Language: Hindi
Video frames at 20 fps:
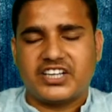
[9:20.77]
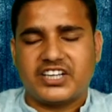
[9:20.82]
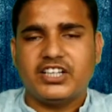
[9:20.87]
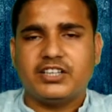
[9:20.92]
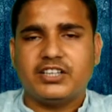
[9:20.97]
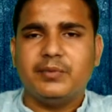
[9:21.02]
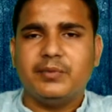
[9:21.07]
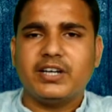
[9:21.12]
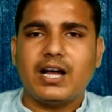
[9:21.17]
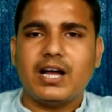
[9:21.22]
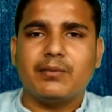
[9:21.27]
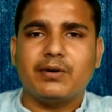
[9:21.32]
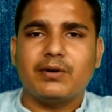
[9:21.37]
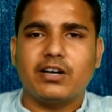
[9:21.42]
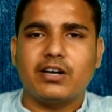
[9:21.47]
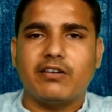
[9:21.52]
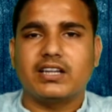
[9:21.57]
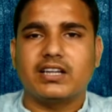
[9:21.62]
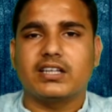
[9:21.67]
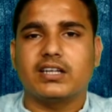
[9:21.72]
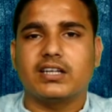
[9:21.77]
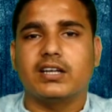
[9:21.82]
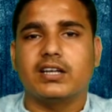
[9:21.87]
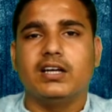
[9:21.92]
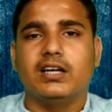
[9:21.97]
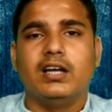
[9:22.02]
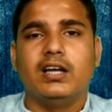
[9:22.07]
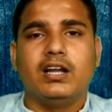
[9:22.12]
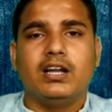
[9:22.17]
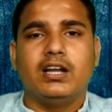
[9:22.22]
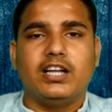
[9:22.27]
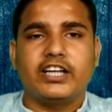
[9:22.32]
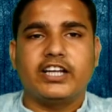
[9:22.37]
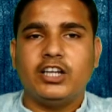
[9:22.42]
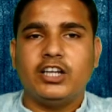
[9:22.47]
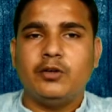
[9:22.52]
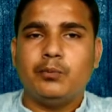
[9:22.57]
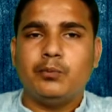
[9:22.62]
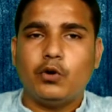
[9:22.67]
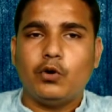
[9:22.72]
खेत में काम करवाते हैं
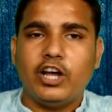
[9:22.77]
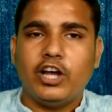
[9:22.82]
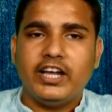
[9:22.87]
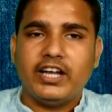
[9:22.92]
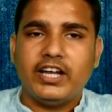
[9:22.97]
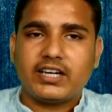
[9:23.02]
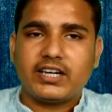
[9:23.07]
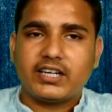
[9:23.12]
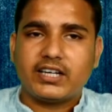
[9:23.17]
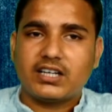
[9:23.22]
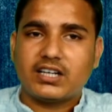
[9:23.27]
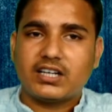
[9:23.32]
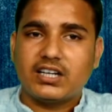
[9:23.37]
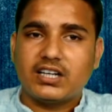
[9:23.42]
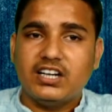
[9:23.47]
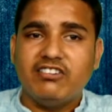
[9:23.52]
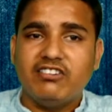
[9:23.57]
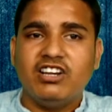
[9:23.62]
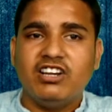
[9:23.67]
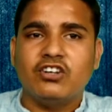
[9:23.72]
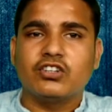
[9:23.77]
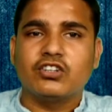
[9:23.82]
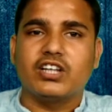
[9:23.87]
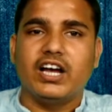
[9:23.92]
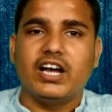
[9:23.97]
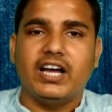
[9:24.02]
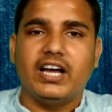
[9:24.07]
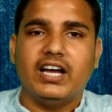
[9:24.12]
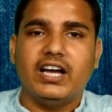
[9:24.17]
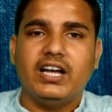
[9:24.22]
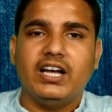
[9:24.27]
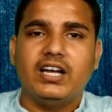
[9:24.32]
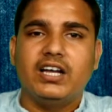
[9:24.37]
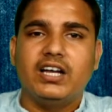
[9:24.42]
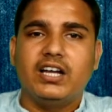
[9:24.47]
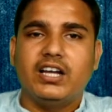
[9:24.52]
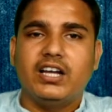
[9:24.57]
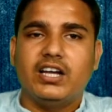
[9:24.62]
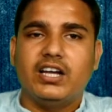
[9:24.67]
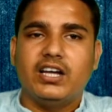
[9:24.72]
लेकिन एम्प्लॉय एक लेवल होता है
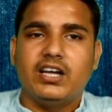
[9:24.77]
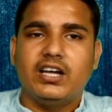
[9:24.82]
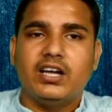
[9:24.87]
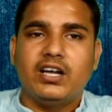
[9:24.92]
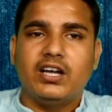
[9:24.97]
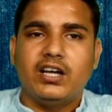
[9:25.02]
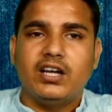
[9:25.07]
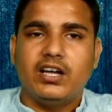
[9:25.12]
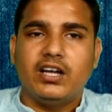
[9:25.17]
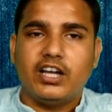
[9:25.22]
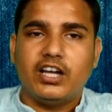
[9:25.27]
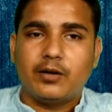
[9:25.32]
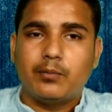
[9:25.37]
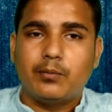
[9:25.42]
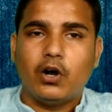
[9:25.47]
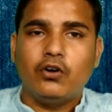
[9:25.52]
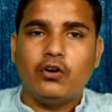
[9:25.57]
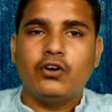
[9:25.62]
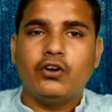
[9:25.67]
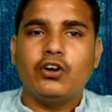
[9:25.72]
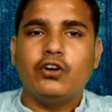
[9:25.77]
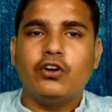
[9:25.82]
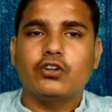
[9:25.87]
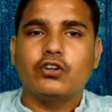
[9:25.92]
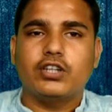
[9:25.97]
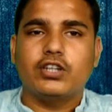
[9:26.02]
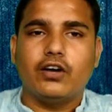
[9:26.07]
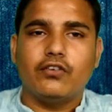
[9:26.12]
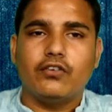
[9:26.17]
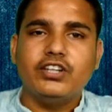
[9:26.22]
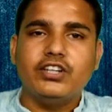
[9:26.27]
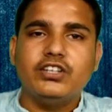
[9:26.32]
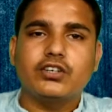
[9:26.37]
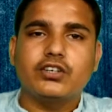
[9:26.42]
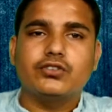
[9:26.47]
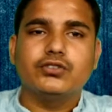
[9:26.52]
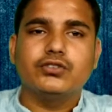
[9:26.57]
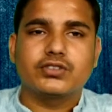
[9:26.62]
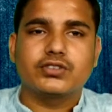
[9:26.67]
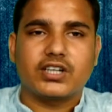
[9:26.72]
एक बाउंड्री होता है वहीं
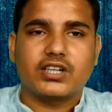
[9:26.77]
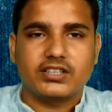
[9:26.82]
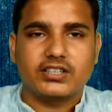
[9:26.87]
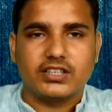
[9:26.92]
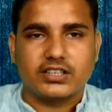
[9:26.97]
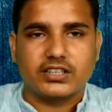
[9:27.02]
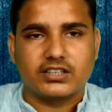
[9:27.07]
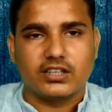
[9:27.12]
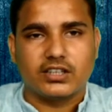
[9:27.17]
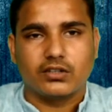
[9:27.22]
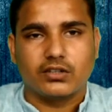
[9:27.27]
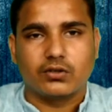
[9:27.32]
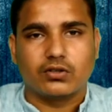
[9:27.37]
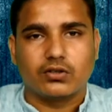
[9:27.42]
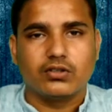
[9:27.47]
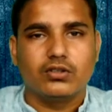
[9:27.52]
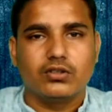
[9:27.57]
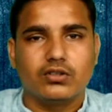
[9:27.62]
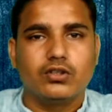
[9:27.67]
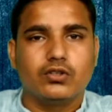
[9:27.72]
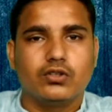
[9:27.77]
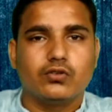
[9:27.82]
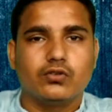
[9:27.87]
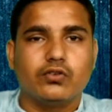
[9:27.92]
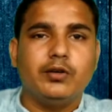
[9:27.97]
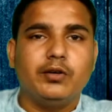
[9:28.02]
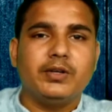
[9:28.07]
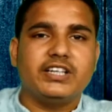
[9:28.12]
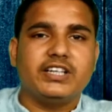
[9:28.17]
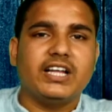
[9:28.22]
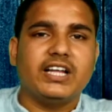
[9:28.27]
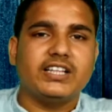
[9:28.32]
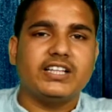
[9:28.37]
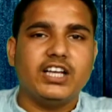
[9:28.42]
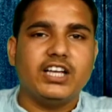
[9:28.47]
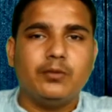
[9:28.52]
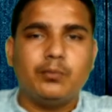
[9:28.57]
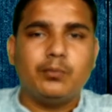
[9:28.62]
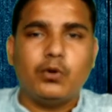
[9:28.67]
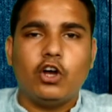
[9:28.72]
तक तो यूज़ कर सकते हैं लोग तो वही बताता
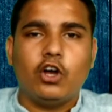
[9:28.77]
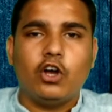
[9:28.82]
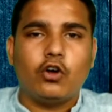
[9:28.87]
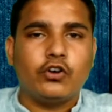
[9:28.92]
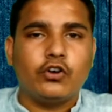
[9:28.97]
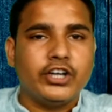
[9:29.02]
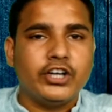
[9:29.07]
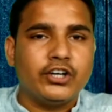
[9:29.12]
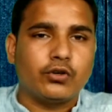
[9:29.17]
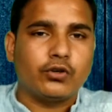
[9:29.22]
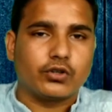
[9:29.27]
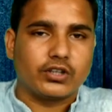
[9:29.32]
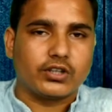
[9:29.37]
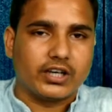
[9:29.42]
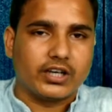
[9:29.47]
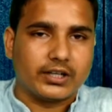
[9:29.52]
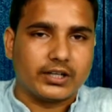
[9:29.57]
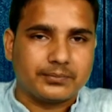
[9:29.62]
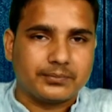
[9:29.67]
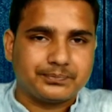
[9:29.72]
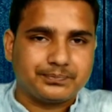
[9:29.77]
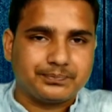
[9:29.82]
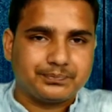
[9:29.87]
है एम्प्लॉय ओरिएंट होता है